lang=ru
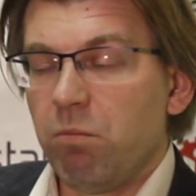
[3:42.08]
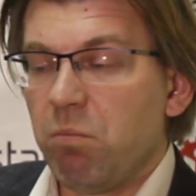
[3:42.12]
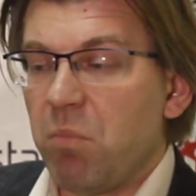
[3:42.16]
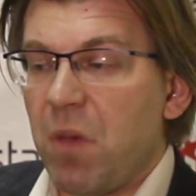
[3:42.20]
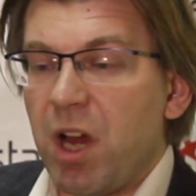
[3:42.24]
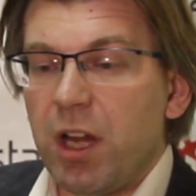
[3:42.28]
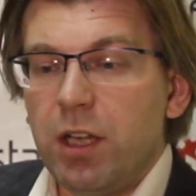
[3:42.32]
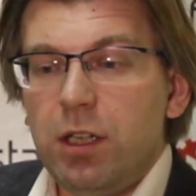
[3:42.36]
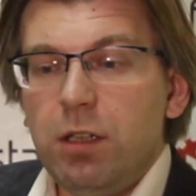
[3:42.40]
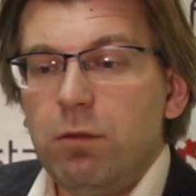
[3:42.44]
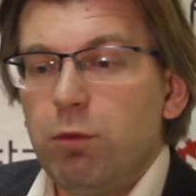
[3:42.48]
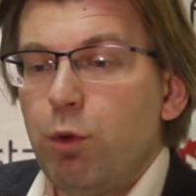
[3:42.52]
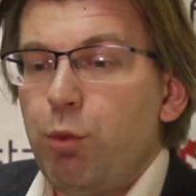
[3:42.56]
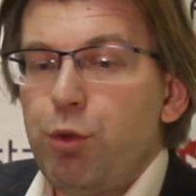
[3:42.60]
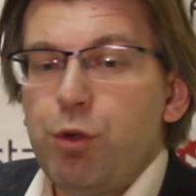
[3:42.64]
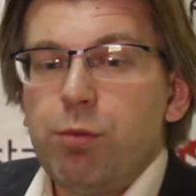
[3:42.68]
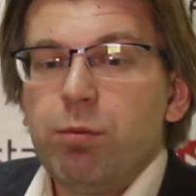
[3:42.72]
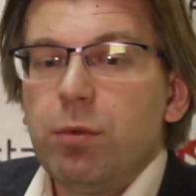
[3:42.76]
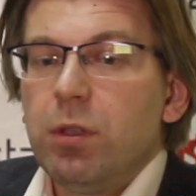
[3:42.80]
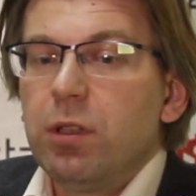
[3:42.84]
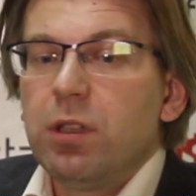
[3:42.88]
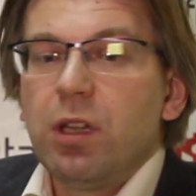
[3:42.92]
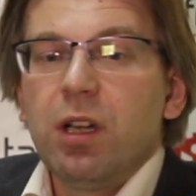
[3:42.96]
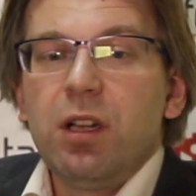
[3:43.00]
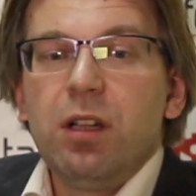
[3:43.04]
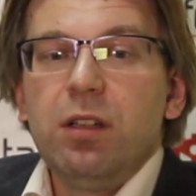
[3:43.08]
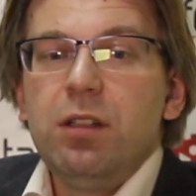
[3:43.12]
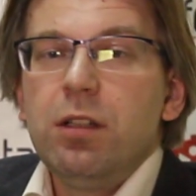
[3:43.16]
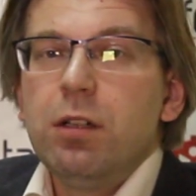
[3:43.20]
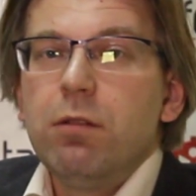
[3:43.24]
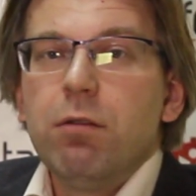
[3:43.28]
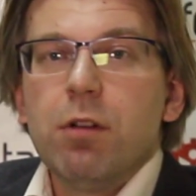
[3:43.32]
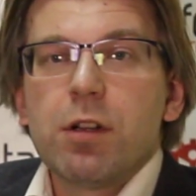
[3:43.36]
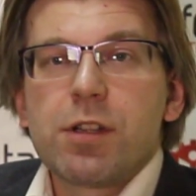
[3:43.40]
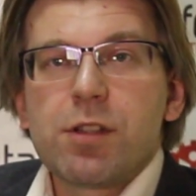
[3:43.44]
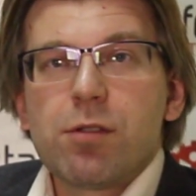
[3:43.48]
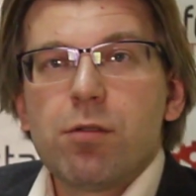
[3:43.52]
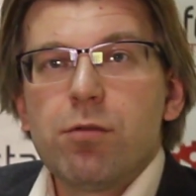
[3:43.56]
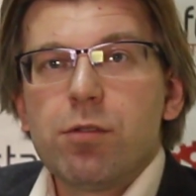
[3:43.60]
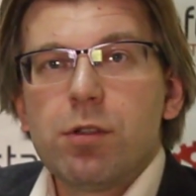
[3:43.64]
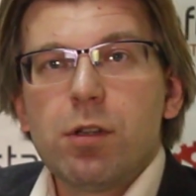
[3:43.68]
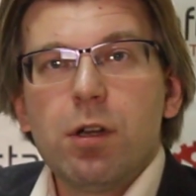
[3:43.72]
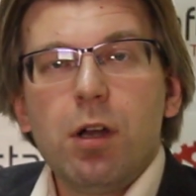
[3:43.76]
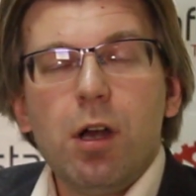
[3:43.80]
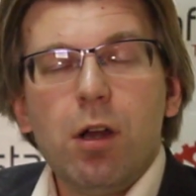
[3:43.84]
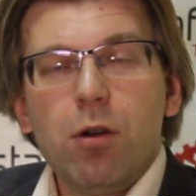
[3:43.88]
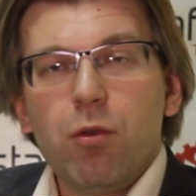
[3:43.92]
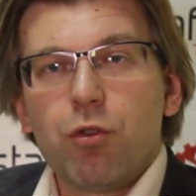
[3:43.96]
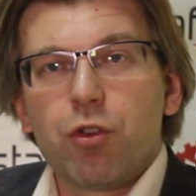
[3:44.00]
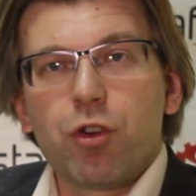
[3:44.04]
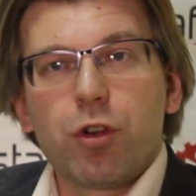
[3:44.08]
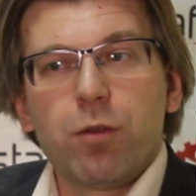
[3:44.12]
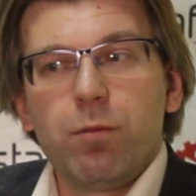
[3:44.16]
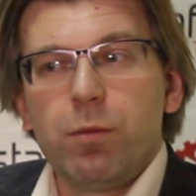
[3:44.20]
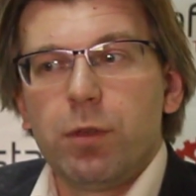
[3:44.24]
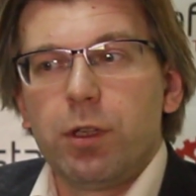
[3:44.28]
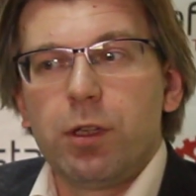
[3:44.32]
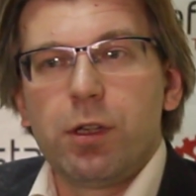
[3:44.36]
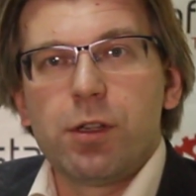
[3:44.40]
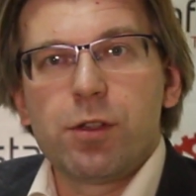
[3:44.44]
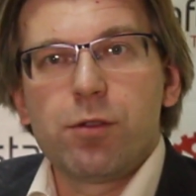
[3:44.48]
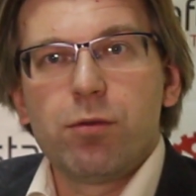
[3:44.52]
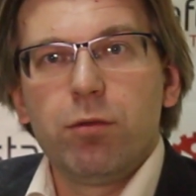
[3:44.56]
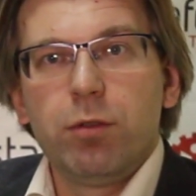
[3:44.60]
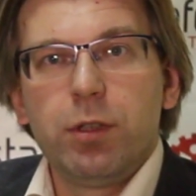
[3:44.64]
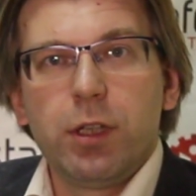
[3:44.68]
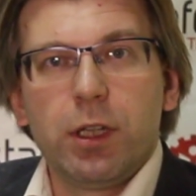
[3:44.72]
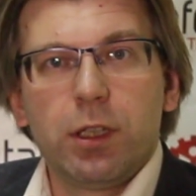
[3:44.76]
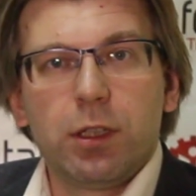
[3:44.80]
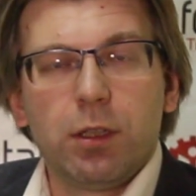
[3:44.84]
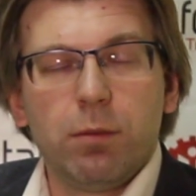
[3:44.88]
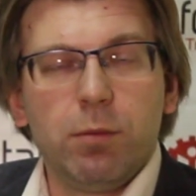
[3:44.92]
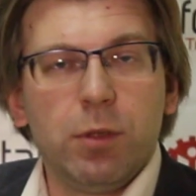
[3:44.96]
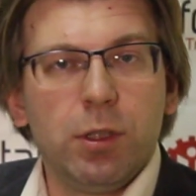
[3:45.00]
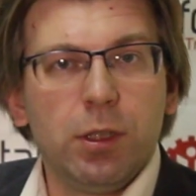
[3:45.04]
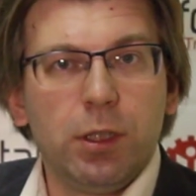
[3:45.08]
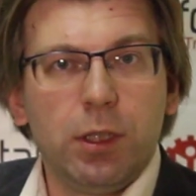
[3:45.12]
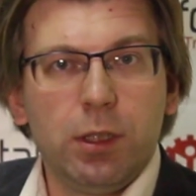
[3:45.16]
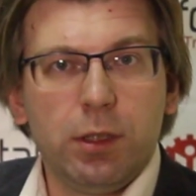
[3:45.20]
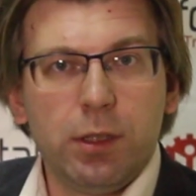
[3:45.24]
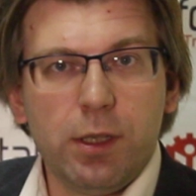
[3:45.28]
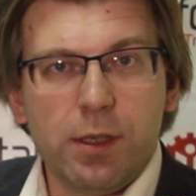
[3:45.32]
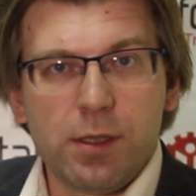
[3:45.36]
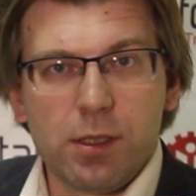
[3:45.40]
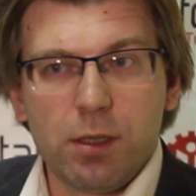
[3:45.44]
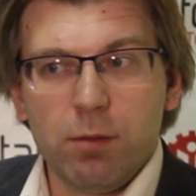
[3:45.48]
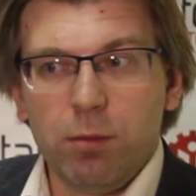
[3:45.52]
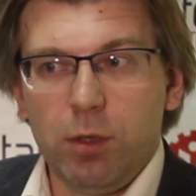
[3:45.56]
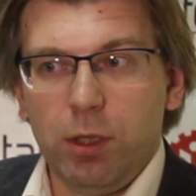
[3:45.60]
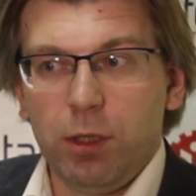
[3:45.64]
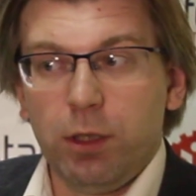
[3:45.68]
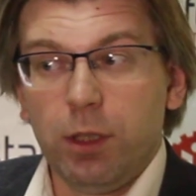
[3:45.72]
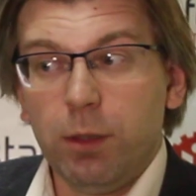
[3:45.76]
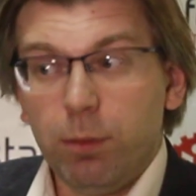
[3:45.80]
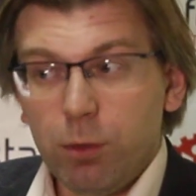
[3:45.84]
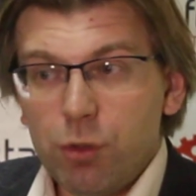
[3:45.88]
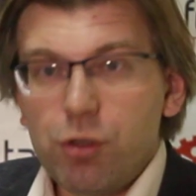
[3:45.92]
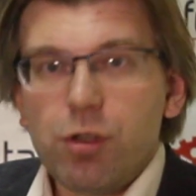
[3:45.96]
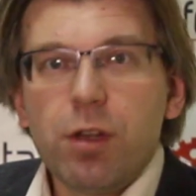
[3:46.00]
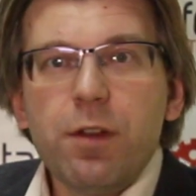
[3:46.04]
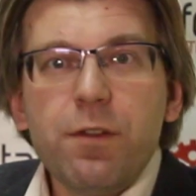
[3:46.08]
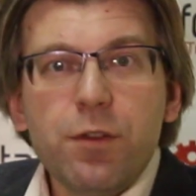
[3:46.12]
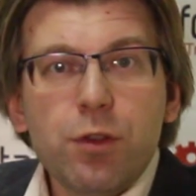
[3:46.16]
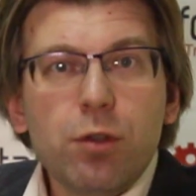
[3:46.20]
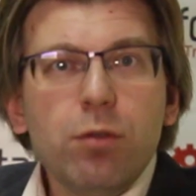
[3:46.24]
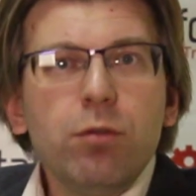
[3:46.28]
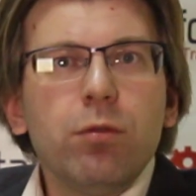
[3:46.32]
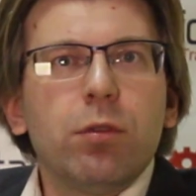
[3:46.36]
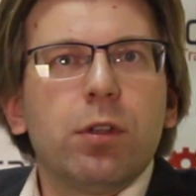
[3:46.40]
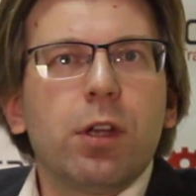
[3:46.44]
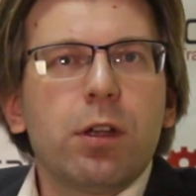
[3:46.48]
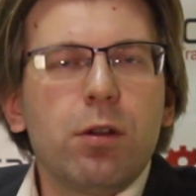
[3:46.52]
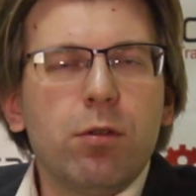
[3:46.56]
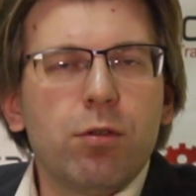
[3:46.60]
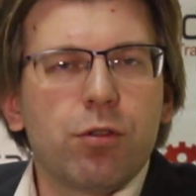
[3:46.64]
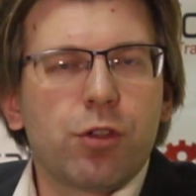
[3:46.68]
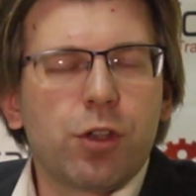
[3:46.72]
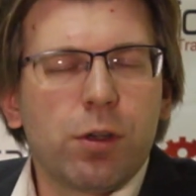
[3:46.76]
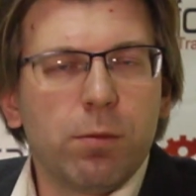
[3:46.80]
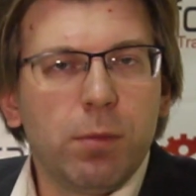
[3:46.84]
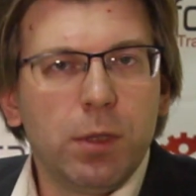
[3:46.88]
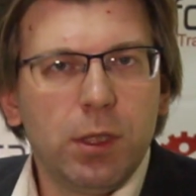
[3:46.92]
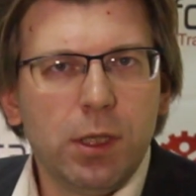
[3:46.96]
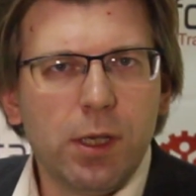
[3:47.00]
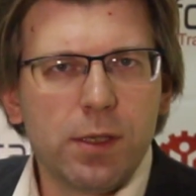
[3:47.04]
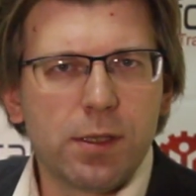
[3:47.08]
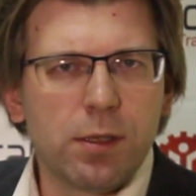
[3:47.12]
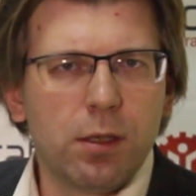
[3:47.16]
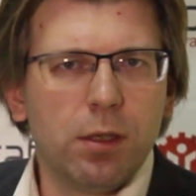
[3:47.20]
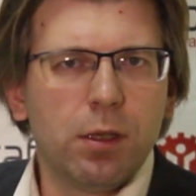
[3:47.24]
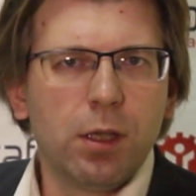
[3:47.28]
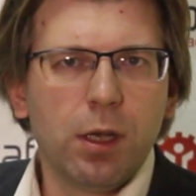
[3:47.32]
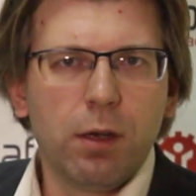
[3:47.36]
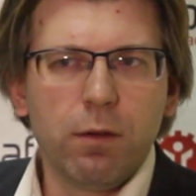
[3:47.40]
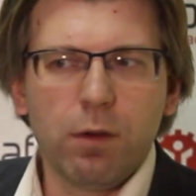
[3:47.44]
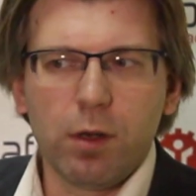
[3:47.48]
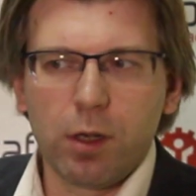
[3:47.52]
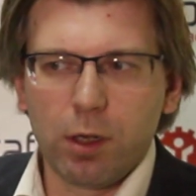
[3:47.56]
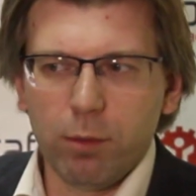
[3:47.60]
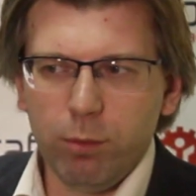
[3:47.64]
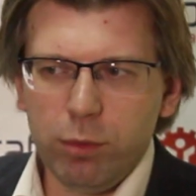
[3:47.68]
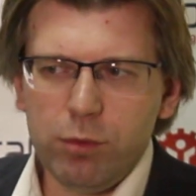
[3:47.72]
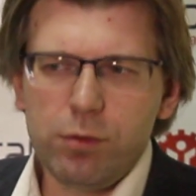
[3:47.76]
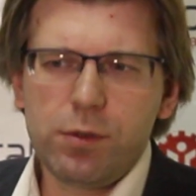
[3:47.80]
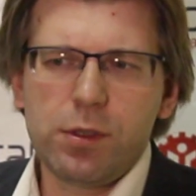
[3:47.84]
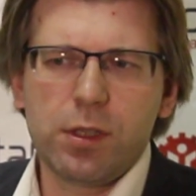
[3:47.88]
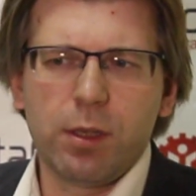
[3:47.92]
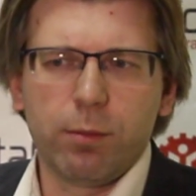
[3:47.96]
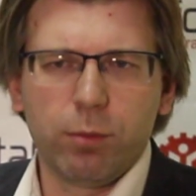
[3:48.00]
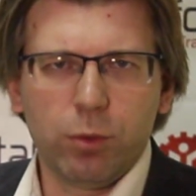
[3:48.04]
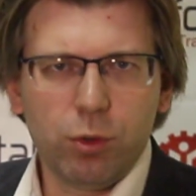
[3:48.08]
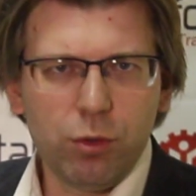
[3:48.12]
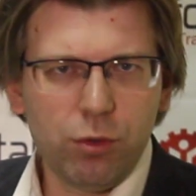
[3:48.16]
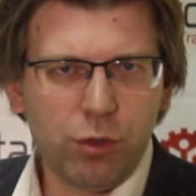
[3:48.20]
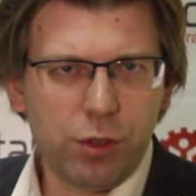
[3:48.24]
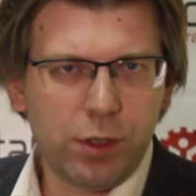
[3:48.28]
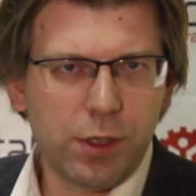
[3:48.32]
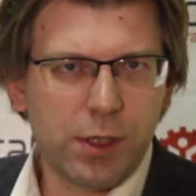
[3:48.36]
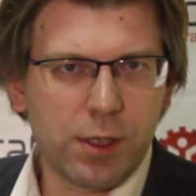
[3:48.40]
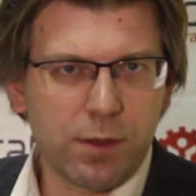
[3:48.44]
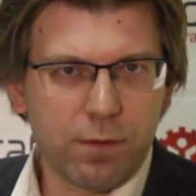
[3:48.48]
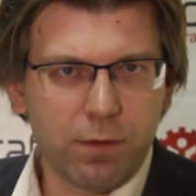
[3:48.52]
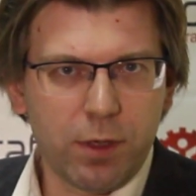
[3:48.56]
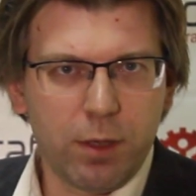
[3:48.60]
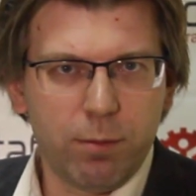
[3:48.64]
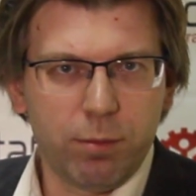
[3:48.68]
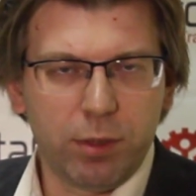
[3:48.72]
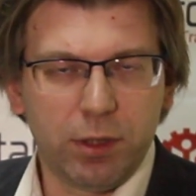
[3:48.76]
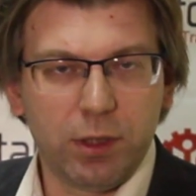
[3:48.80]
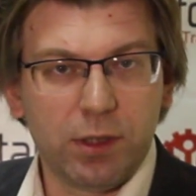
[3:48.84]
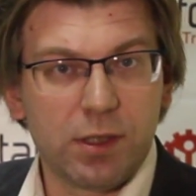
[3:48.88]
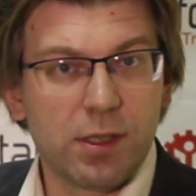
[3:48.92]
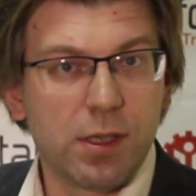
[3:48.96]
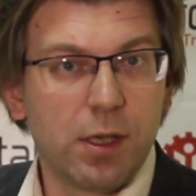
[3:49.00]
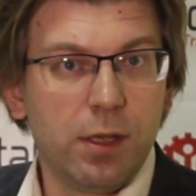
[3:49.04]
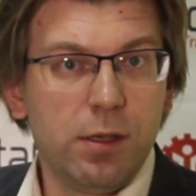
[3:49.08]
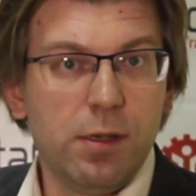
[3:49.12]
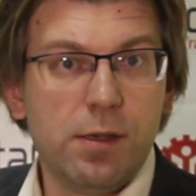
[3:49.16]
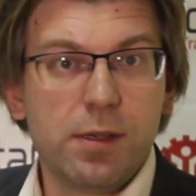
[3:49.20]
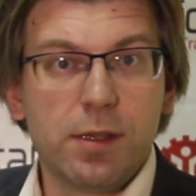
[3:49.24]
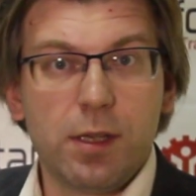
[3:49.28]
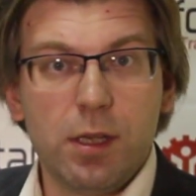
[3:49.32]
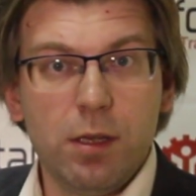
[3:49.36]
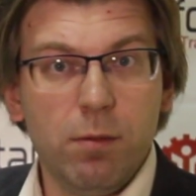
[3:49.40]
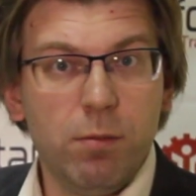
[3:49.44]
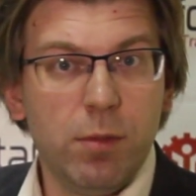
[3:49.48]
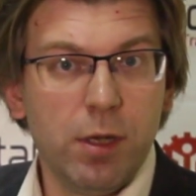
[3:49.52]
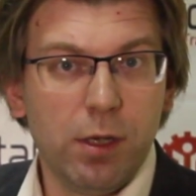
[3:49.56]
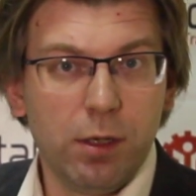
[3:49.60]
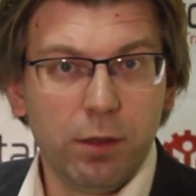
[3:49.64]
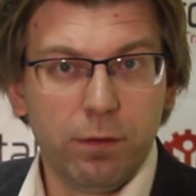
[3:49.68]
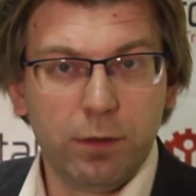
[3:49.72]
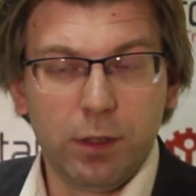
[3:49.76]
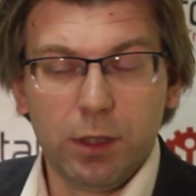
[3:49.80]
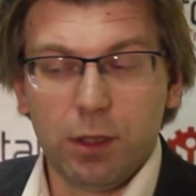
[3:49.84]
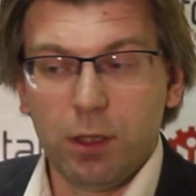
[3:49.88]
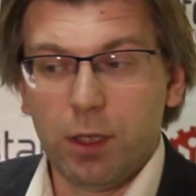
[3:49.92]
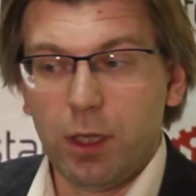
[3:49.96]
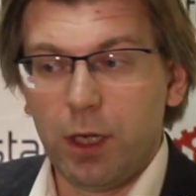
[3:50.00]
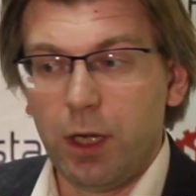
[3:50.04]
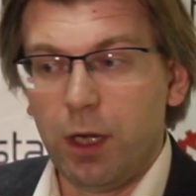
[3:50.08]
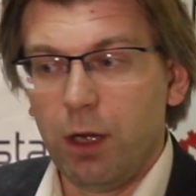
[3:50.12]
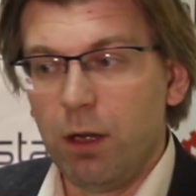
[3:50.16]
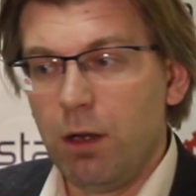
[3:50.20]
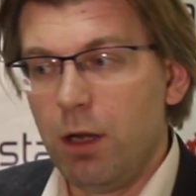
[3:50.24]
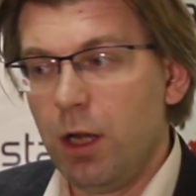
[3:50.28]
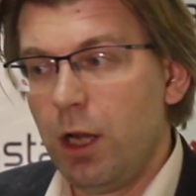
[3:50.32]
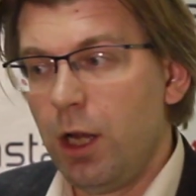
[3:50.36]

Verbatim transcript: Они, в общем-то, так и не хвастаются хорошими результатами на китайском рынке, потому что они все равно дороже, чем китайские товары. Плюс там тоже есть свои протекционистские меры в Китае.